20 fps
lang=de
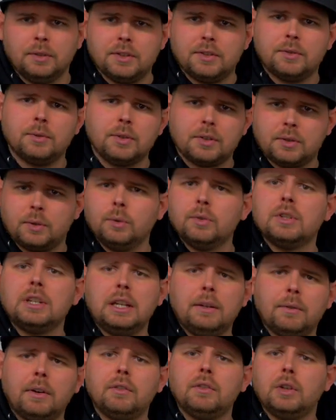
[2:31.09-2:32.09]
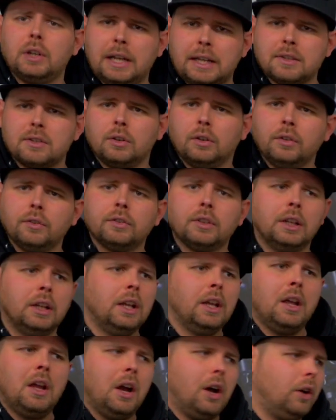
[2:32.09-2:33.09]
Das ist so das Grundthema, wie wir ganz oft
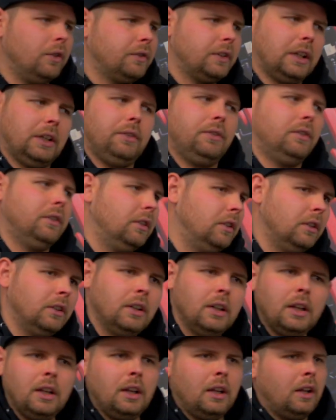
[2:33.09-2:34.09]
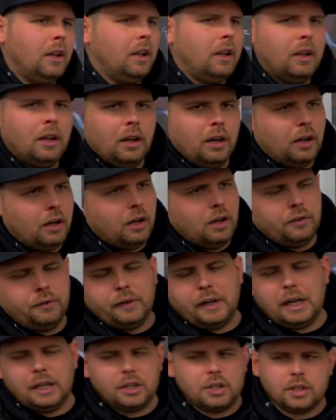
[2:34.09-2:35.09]
auftreffen, äh,
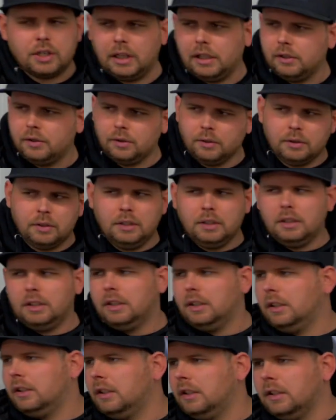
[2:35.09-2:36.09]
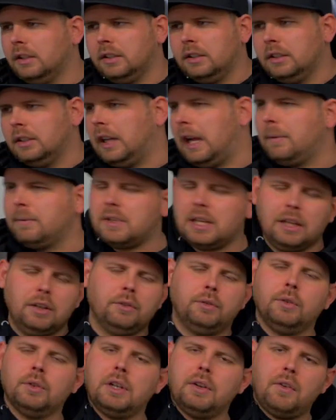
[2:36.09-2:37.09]
Veranstaltungen, äh, am
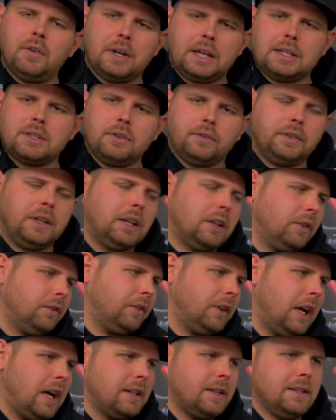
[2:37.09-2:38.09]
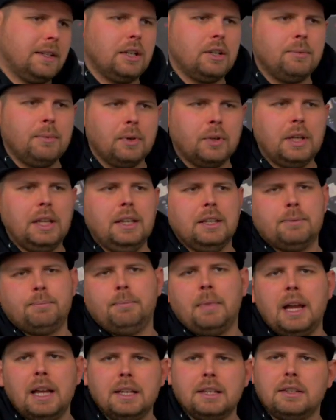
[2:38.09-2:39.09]
Telefon, da werden wir ganz oft nachgefragt. Da sage ich mir, okay, das
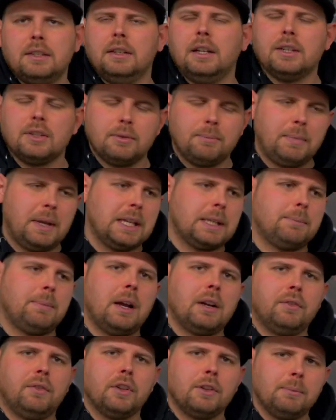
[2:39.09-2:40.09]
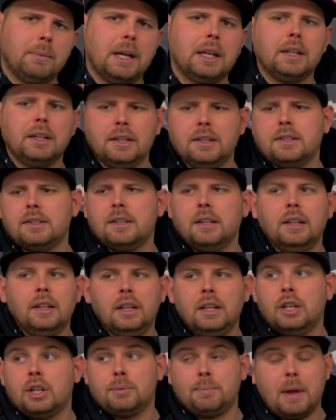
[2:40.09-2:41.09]
meiste, also Best bang for the Buck ist,
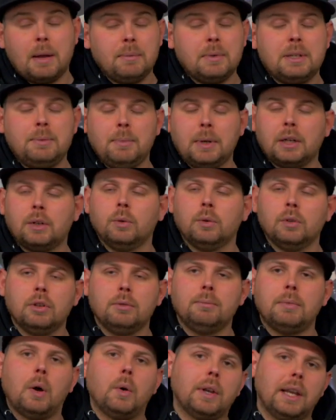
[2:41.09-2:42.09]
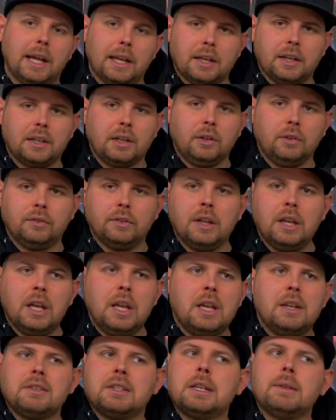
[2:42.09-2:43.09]
ich spare ein bisschen mehr Kohle und baue einen Lader drauf.
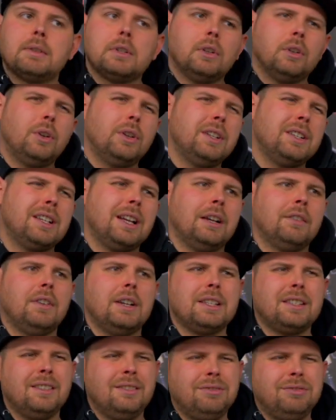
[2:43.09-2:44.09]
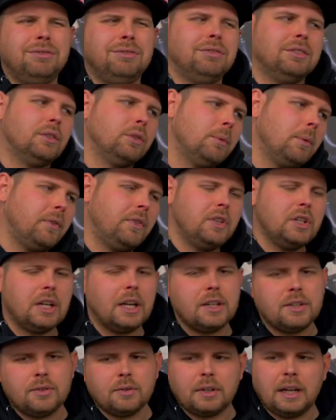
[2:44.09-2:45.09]
Es gibt auch Leute, die sagen, weißt du, Turbo finde ich
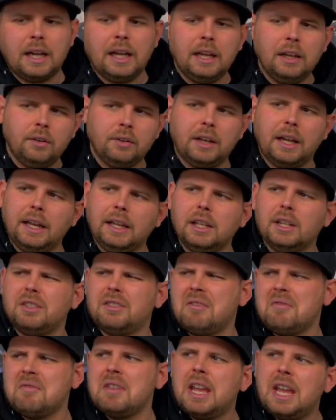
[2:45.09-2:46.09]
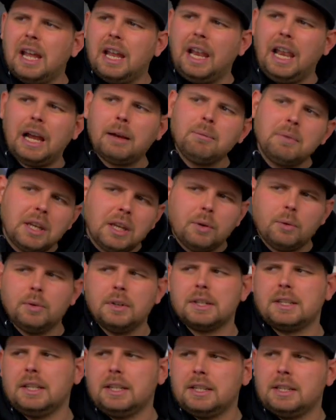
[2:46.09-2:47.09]
gar nicht so geil und eigentlich lang wie die
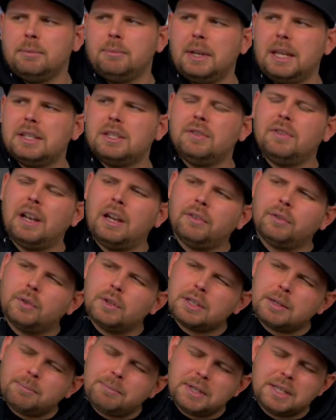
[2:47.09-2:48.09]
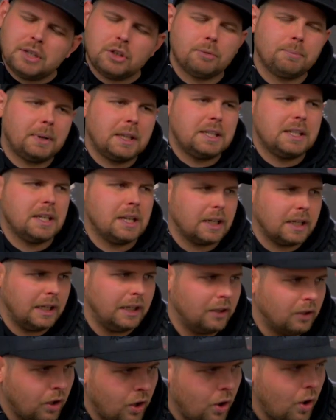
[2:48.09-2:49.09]
116 PS. Ich will einfach nur, dass es ein bisschen spritziger
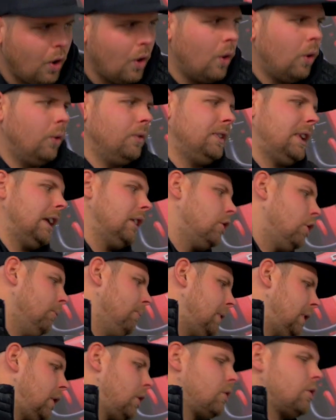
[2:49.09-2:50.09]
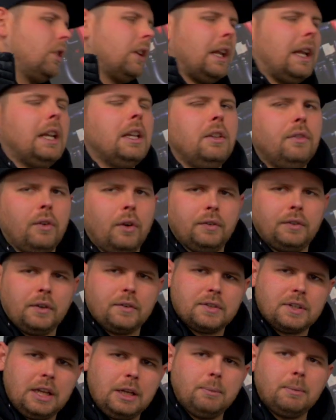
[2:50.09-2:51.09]
geht. Und dann kommt man doch schon relativ oft
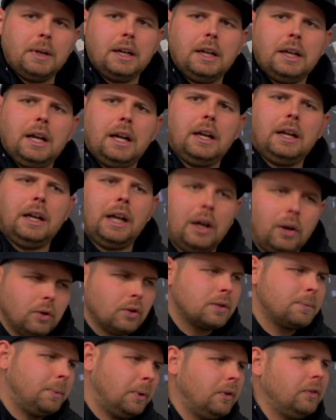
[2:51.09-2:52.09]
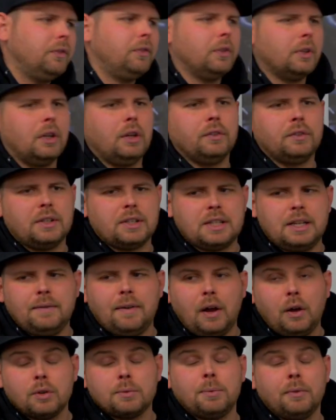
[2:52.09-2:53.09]
aufs Thema Auspuff oder auf das
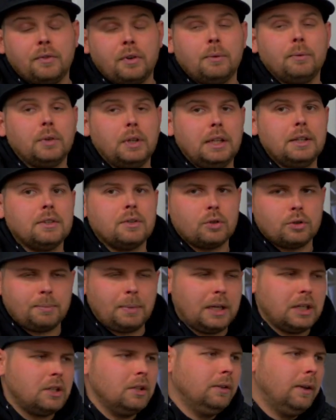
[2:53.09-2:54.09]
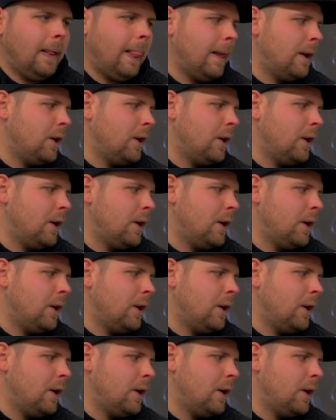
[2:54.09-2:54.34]
Thema Auspuffkomponenten zu sprechen.